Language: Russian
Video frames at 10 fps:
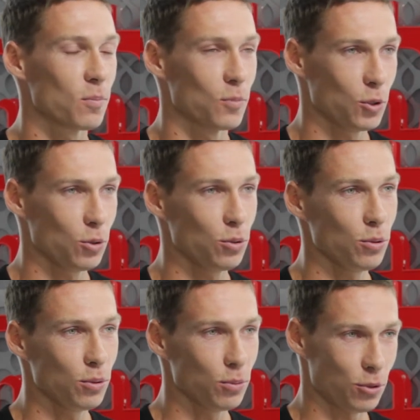
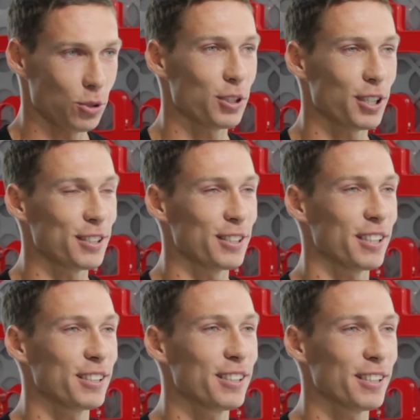Ну, все-таки это не
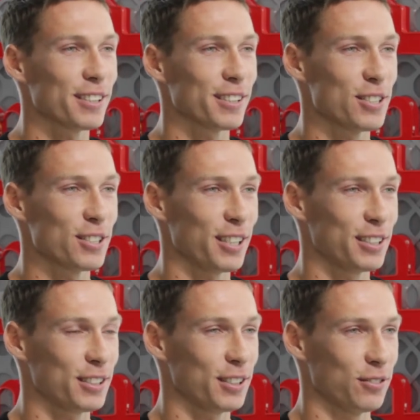Лада Гранта, она
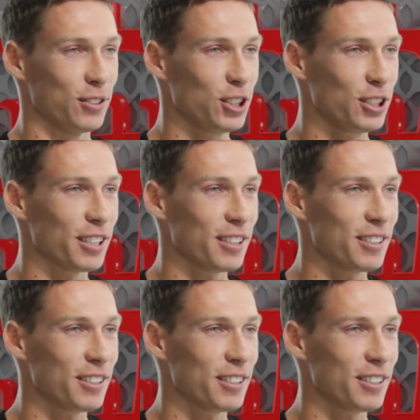считается выше, да.